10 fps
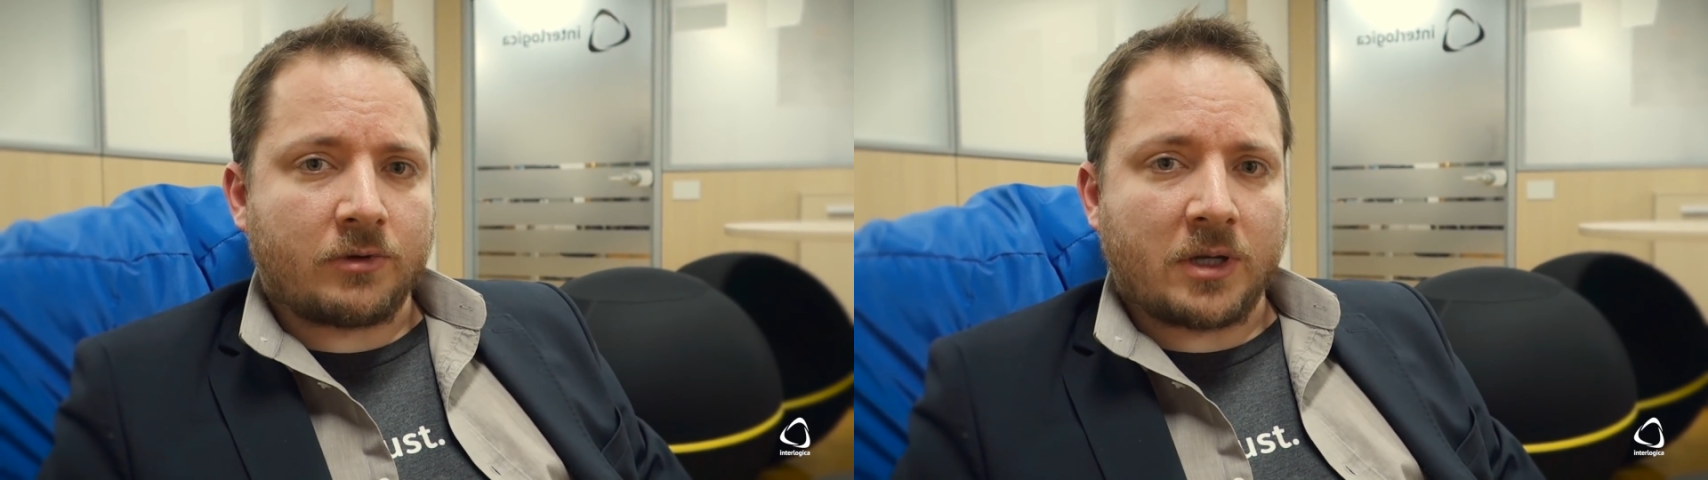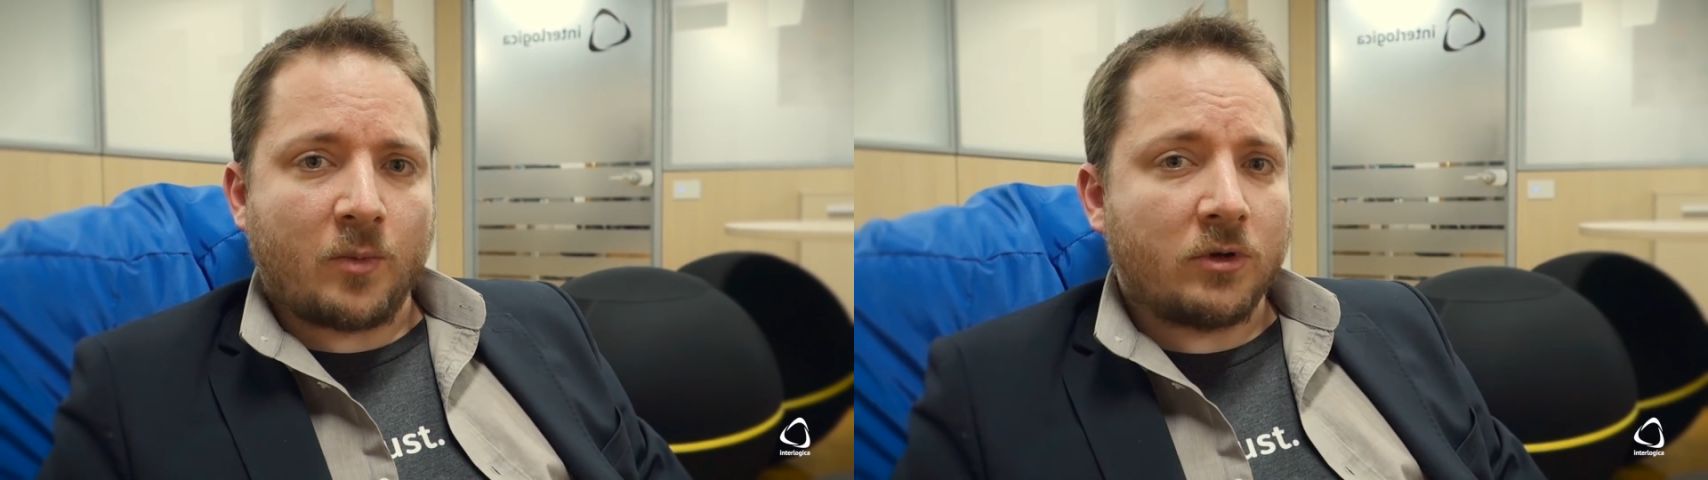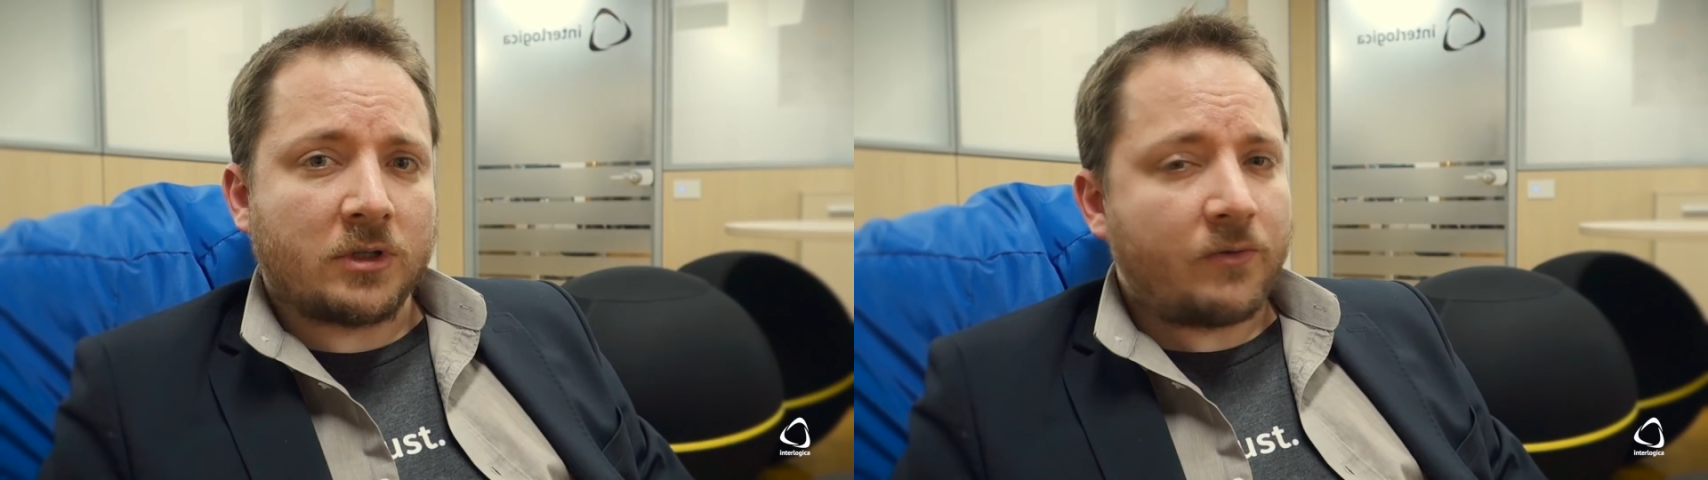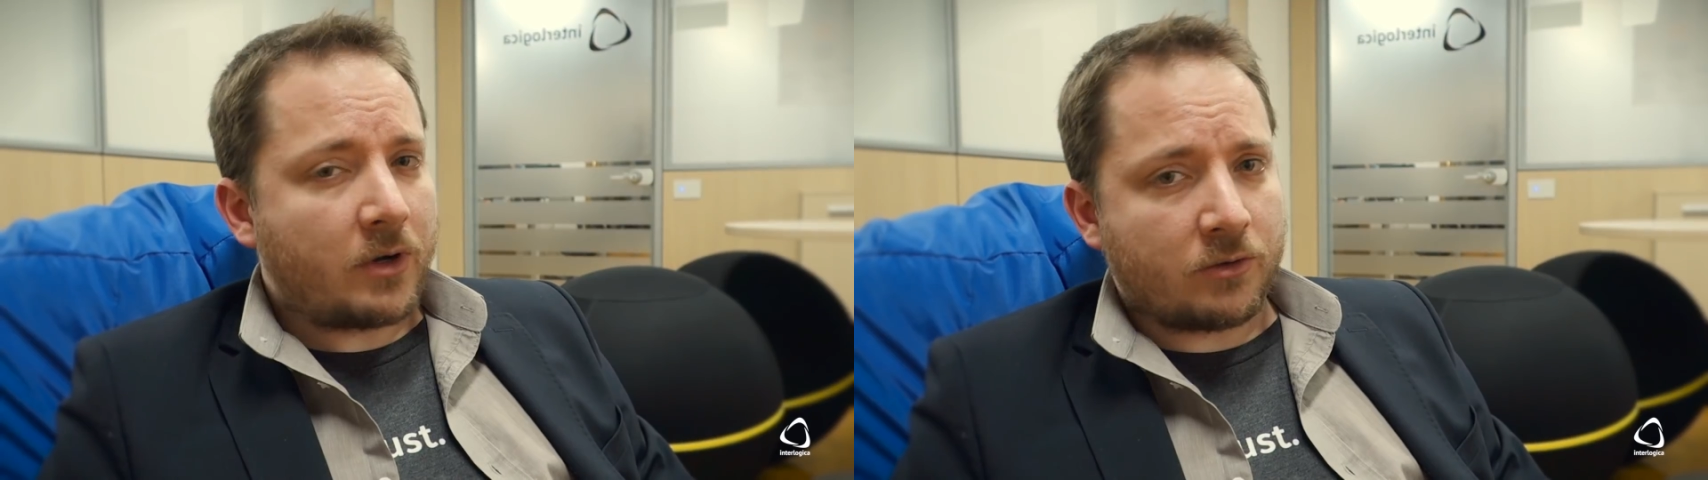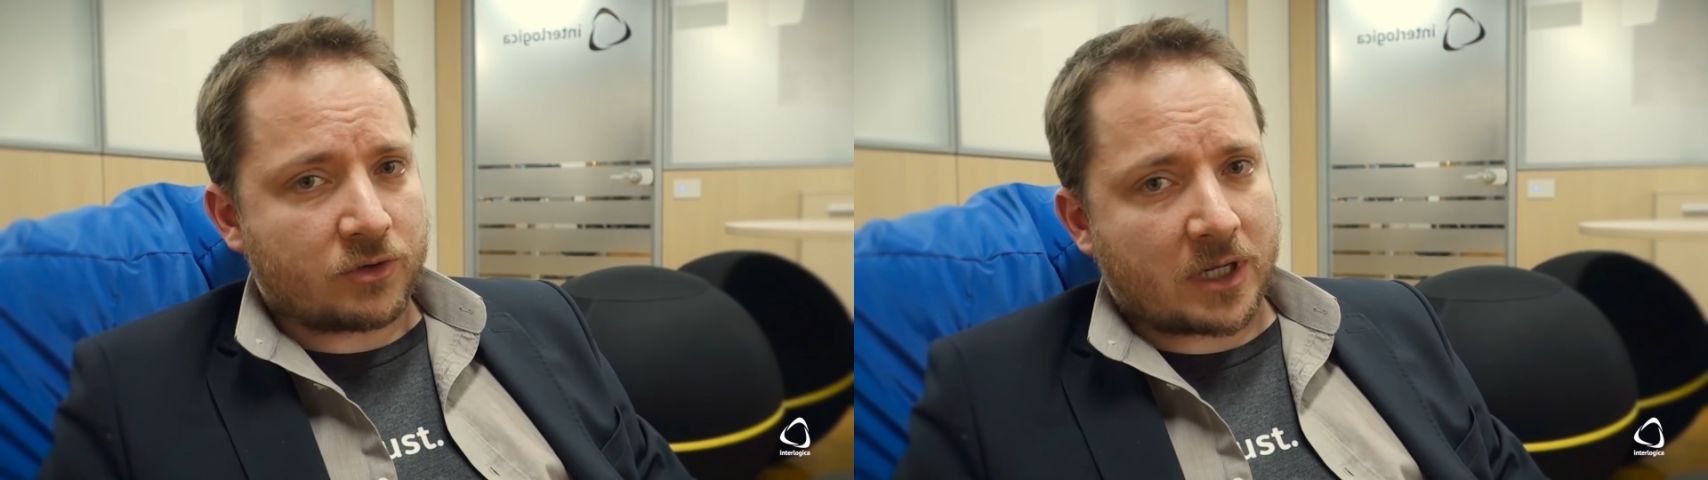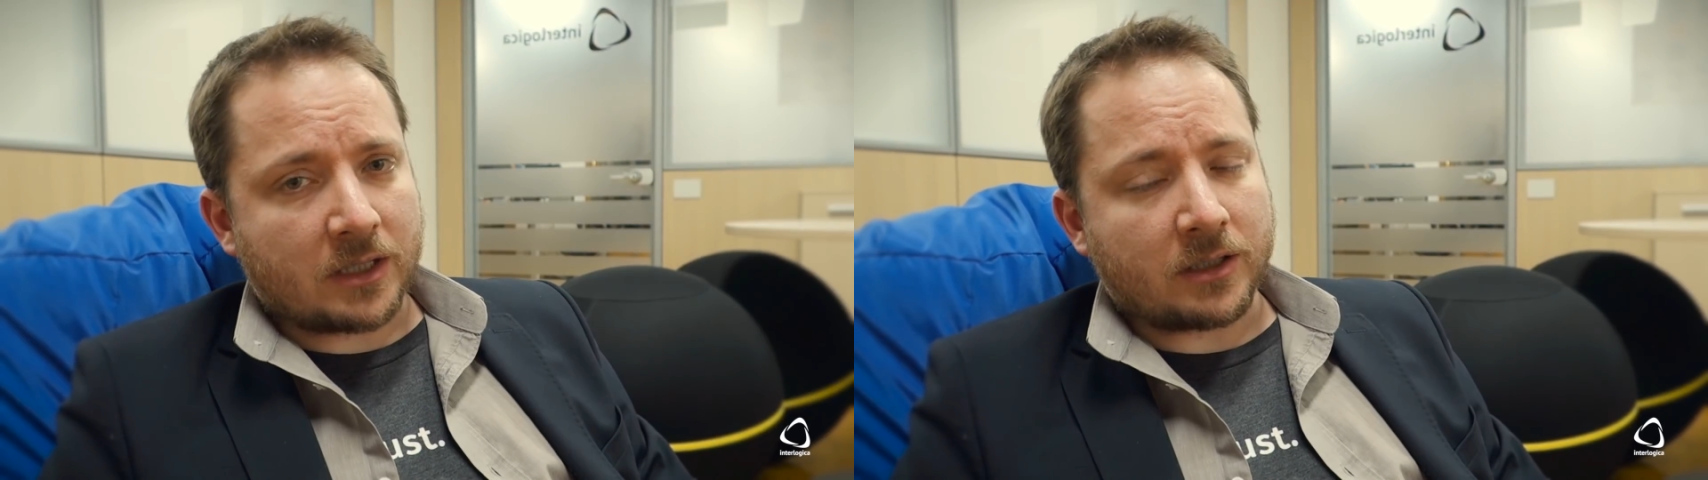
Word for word: quindi molti vogliono usare la